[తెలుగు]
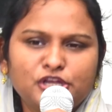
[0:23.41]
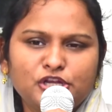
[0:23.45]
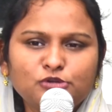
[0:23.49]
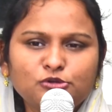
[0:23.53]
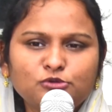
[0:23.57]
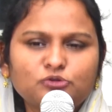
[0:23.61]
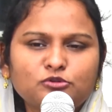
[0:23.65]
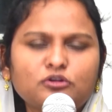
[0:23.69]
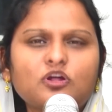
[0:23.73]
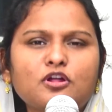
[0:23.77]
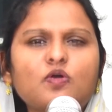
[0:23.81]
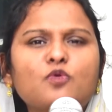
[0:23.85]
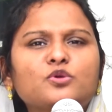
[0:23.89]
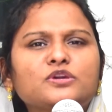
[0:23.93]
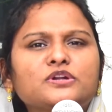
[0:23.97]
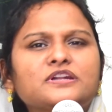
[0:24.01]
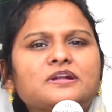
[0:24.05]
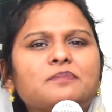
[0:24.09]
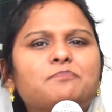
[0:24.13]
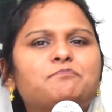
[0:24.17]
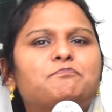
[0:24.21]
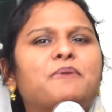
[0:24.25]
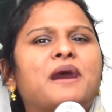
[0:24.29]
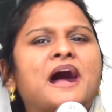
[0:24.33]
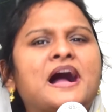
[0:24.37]
ఇంట్లో
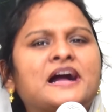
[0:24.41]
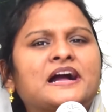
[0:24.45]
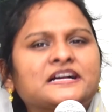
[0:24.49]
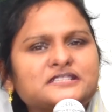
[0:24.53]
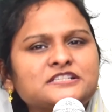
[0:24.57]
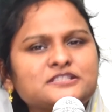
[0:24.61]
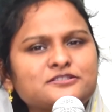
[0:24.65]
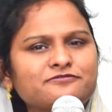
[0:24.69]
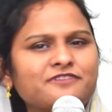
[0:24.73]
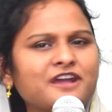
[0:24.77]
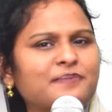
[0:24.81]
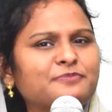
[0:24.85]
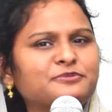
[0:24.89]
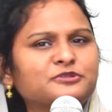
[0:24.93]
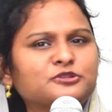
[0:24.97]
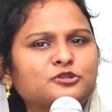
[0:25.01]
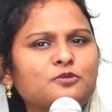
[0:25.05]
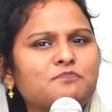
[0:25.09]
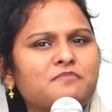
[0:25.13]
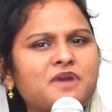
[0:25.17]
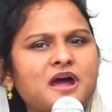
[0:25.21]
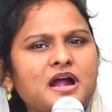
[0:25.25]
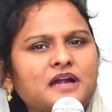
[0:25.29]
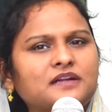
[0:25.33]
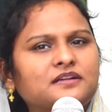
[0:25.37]
ఉన్న
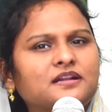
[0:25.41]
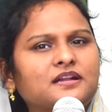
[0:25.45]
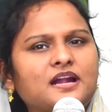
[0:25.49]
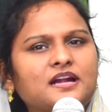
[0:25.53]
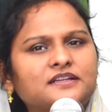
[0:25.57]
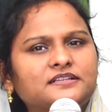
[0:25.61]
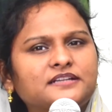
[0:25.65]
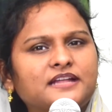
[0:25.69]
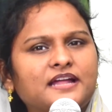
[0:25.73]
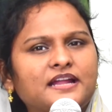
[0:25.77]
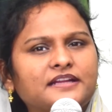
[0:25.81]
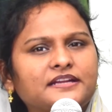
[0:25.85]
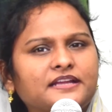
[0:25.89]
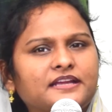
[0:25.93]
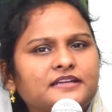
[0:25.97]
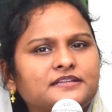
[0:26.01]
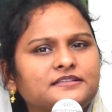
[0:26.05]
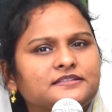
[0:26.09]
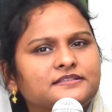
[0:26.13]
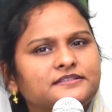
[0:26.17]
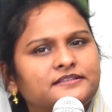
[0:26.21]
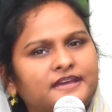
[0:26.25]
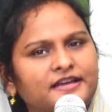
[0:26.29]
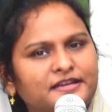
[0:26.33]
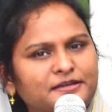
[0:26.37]
భాగస్వామితో మాట్లాడడానికి
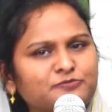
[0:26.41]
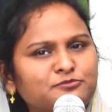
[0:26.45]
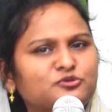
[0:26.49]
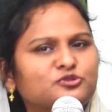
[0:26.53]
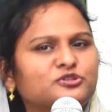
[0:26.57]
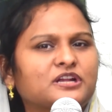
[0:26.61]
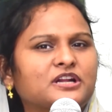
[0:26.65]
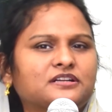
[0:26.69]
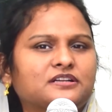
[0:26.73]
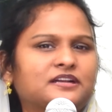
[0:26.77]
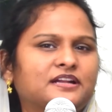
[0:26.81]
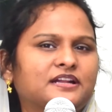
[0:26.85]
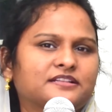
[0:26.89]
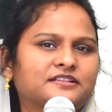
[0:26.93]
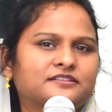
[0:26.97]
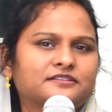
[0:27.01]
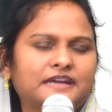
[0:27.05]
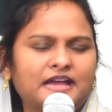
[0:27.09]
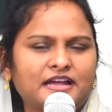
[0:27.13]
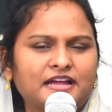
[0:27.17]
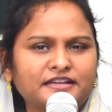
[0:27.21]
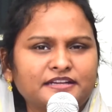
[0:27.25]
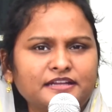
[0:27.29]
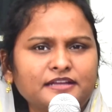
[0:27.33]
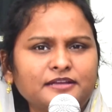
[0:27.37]
టైం ఉండట్లేదు
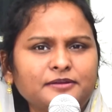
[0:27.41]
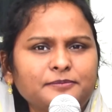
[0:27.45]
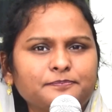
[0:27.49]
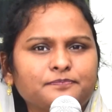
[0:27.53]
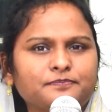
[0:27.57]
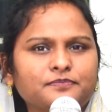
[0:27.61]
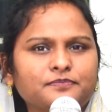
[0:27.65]
కానీ